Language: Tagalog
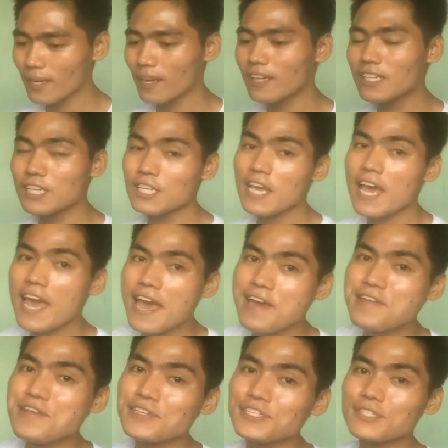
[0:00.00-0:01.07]
Kasi,
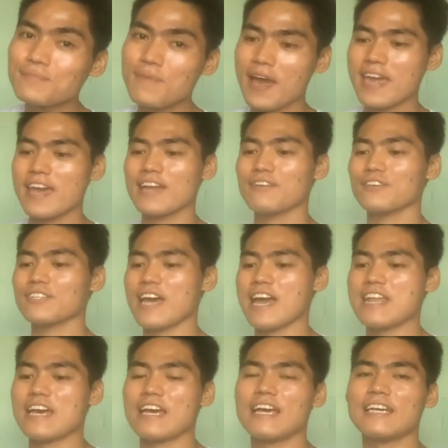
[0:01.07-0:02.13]
this is my, ano
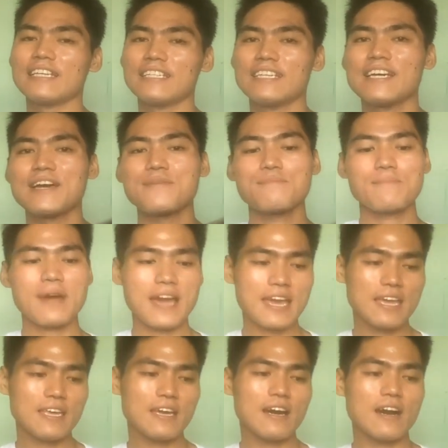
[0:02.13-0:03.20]
sana,
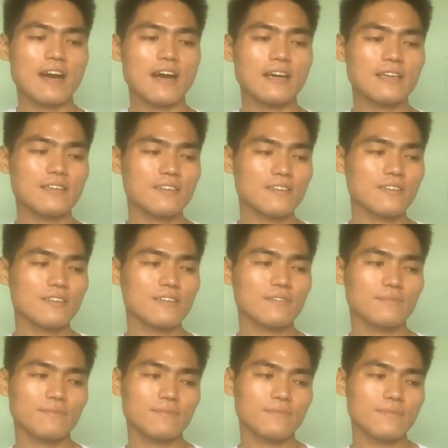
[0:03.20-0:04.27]
my, uh,
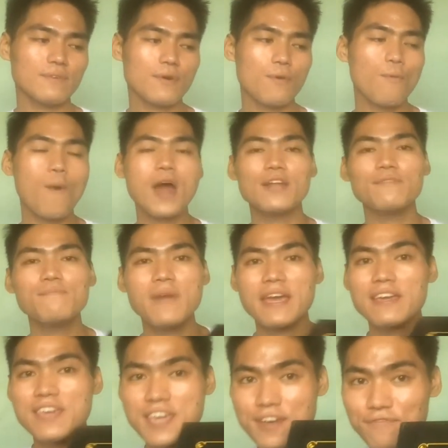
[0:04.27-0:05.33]
one of my
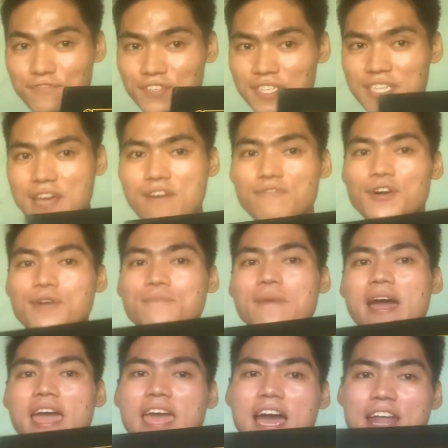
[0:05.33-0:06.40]
gifts for
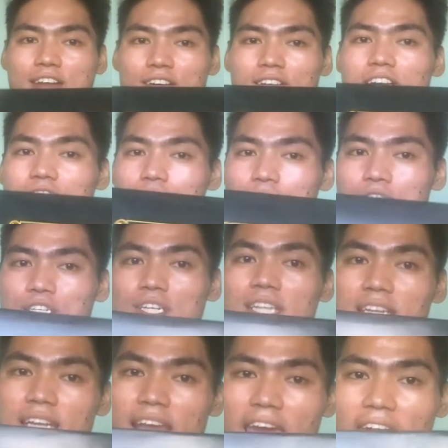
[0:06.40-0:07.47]
my, ano,
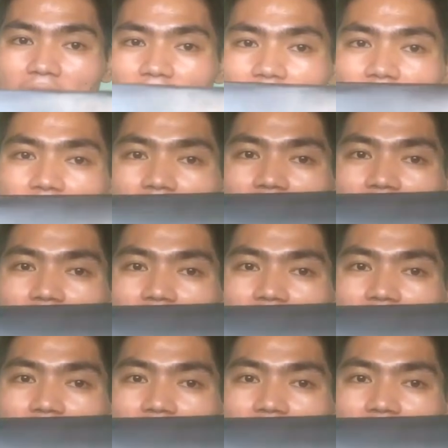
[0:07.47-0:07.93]
graduation day